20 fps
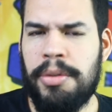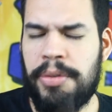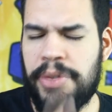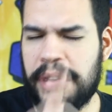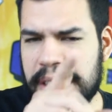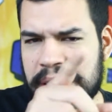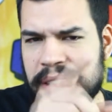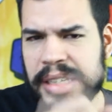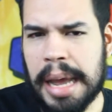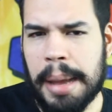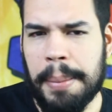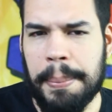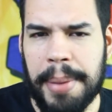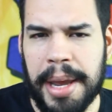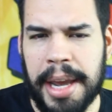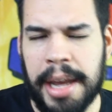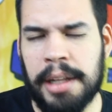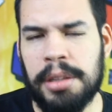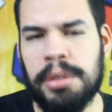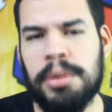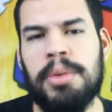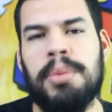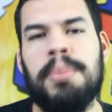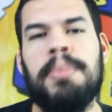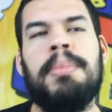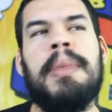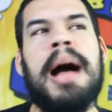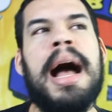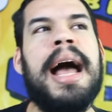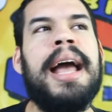Fique sabendo
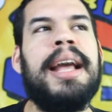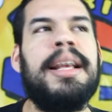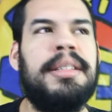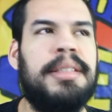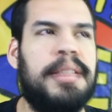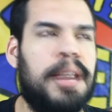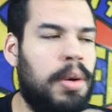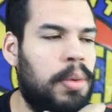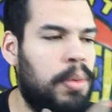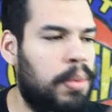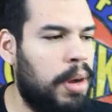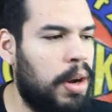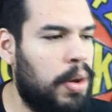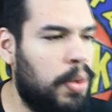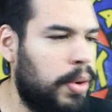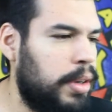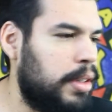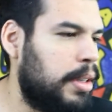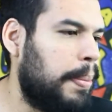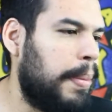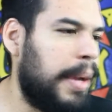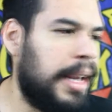mais alguma coisa,